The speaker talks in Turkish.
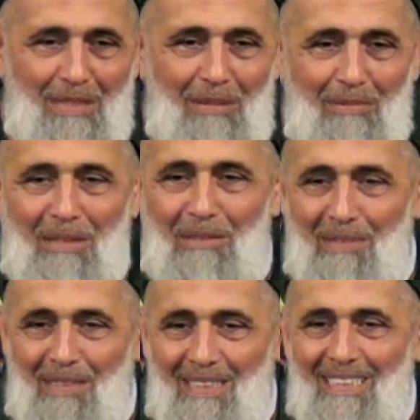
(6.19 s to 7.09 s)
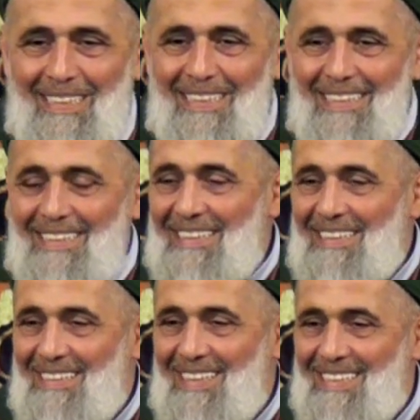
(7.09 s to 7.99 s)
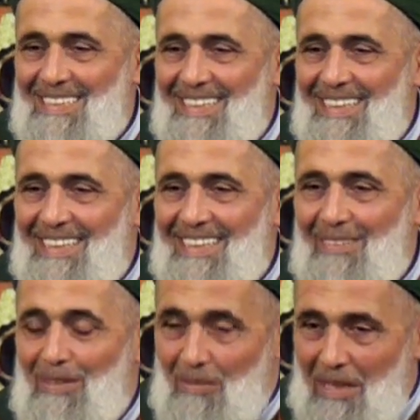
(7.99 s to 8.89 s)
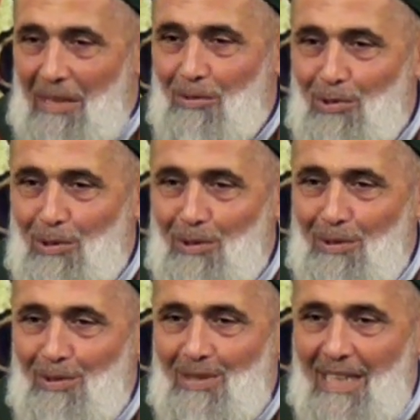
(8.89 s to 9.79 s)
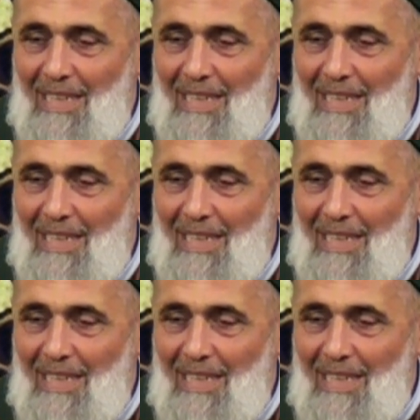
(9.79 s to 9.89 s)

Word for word: Biz de böyle bir e, ikazla efendim derviş olunuz.